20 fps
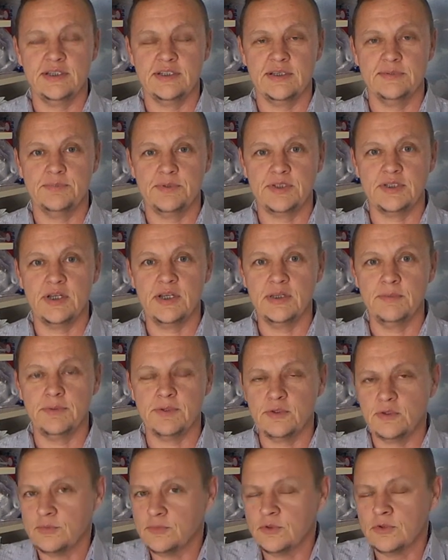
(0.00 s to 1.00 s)
я написал, и
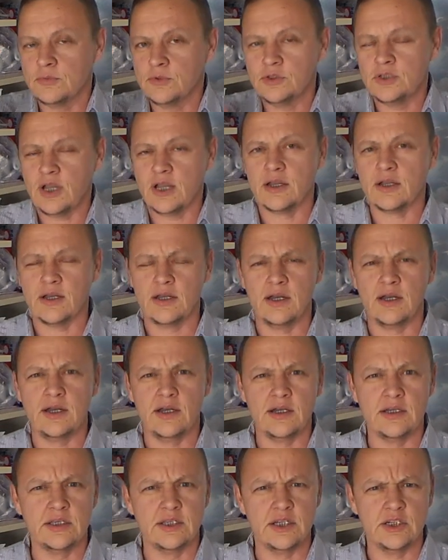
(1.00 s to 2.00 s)
потом думаю, так,
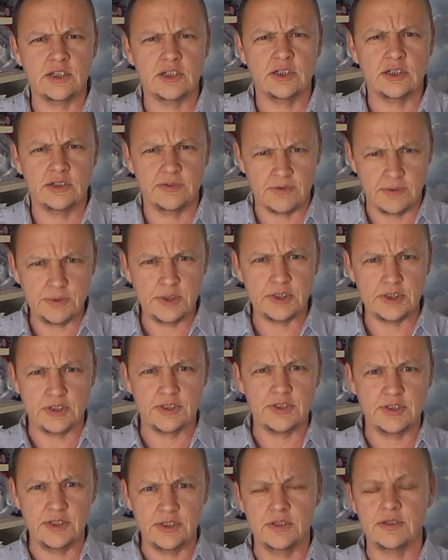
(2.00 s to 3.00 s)
а я же
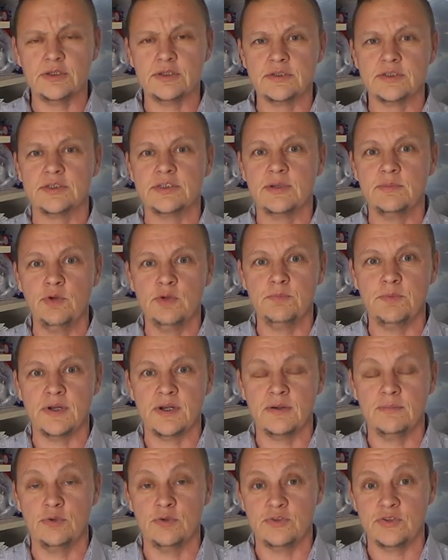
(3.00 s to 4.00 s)
вообще-то сел с собой
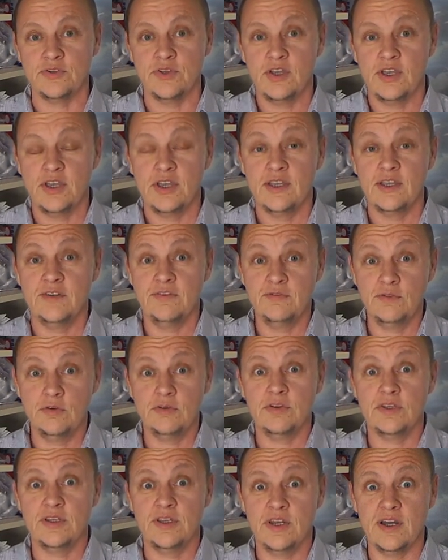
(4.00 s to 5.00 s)
поработать. И
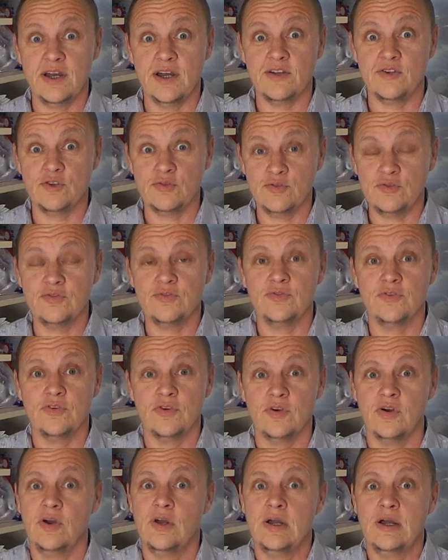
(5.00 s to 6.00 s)
вдруг я
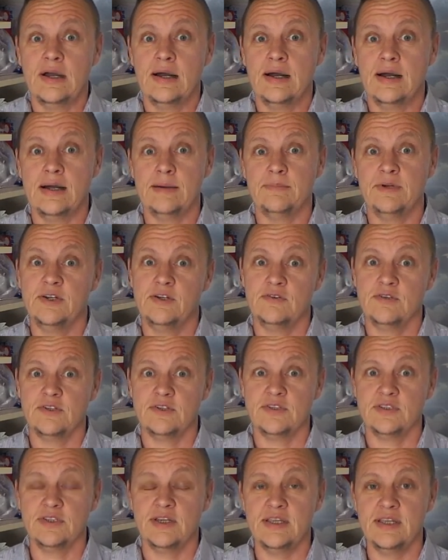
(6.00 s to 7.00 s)
чувствую, а мое
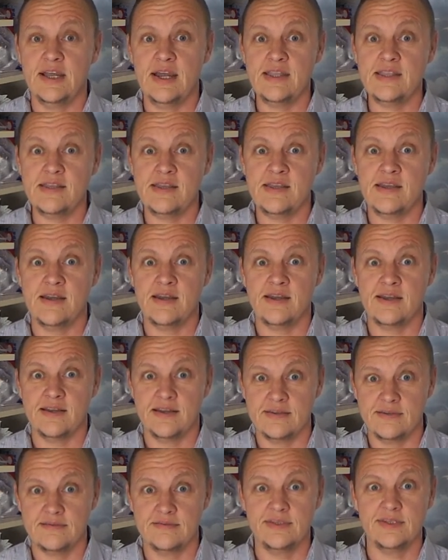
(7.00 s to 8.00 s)

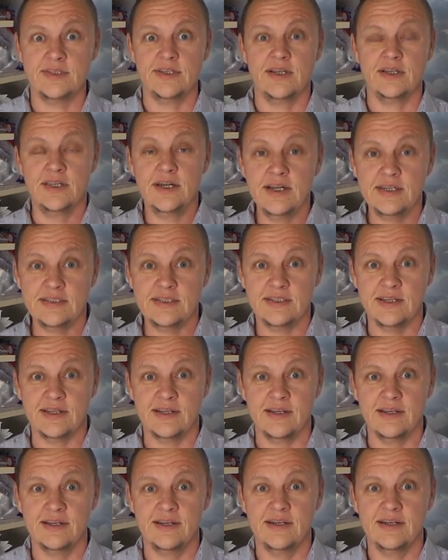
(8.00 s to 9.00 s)
состояние
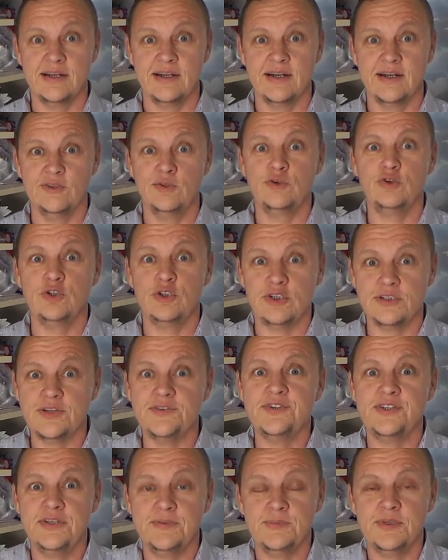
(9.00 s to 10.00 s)
несогласия, оно уже
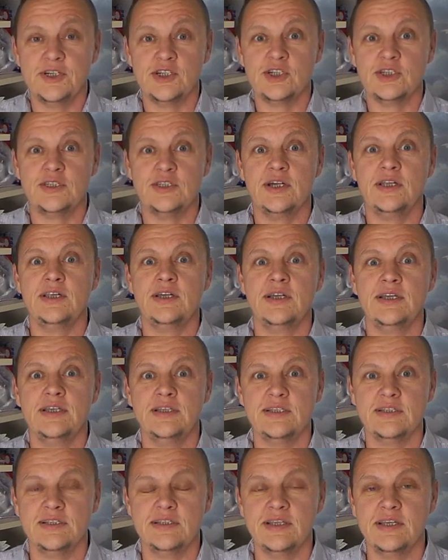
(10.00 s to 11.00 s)
совсем даже стало
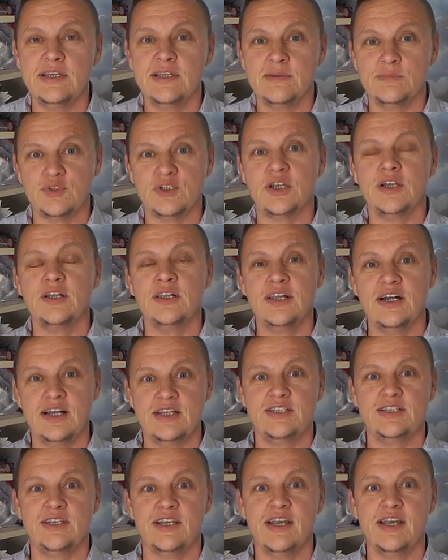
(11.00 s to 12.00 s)
и состоянием
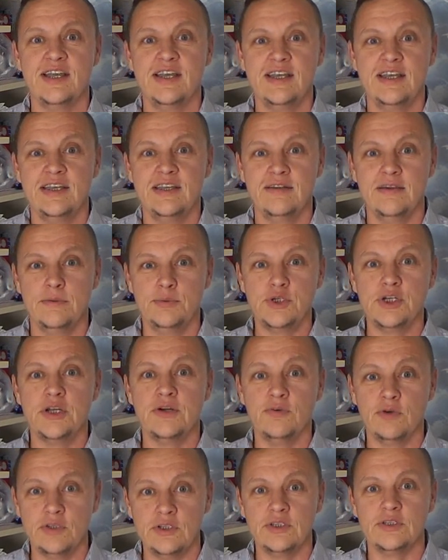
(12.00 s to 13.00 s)
согласия. И
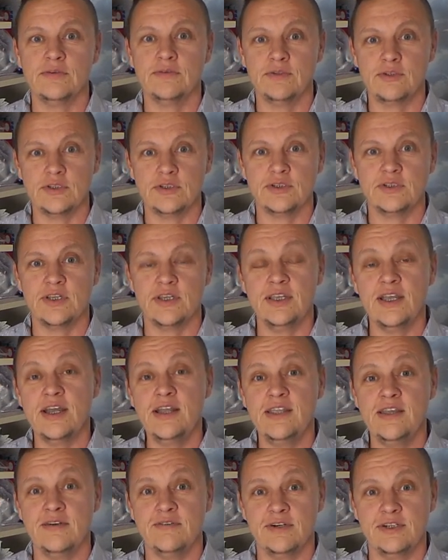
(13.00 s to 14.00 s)
вообще вот это вот
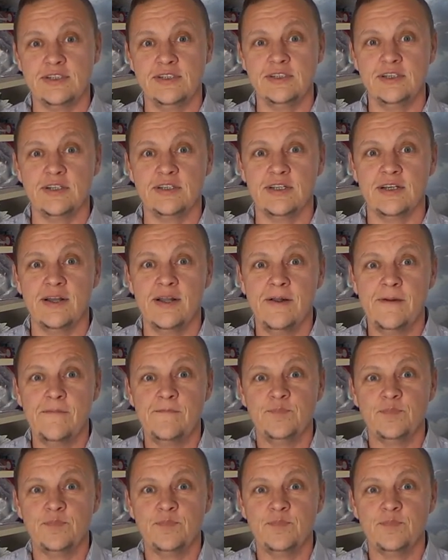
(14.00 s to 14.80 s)
состояние возникло